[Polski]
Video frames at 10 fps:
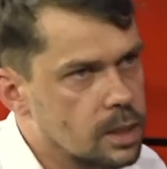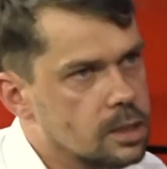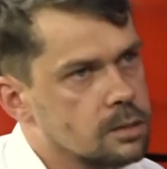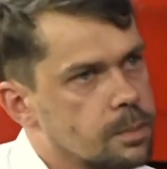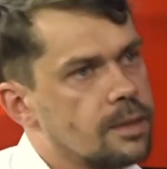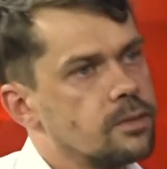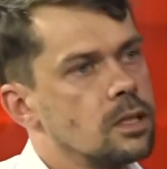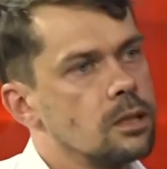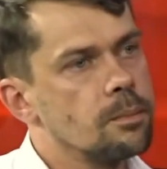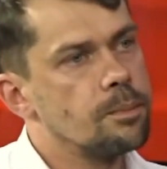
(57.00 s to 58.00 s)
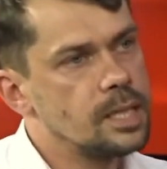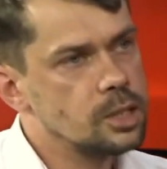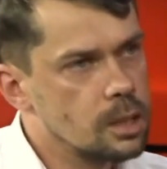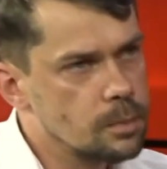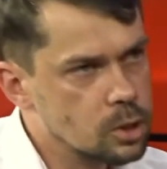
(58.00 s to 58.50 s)
wiele spraw.
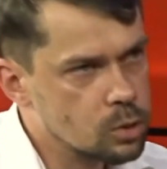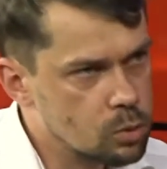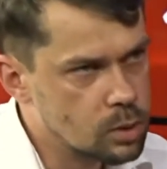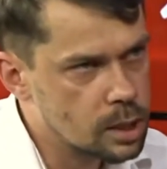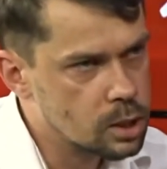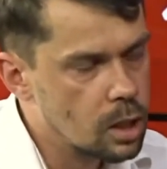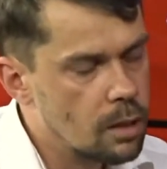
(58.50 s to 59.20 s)
Będziemy, no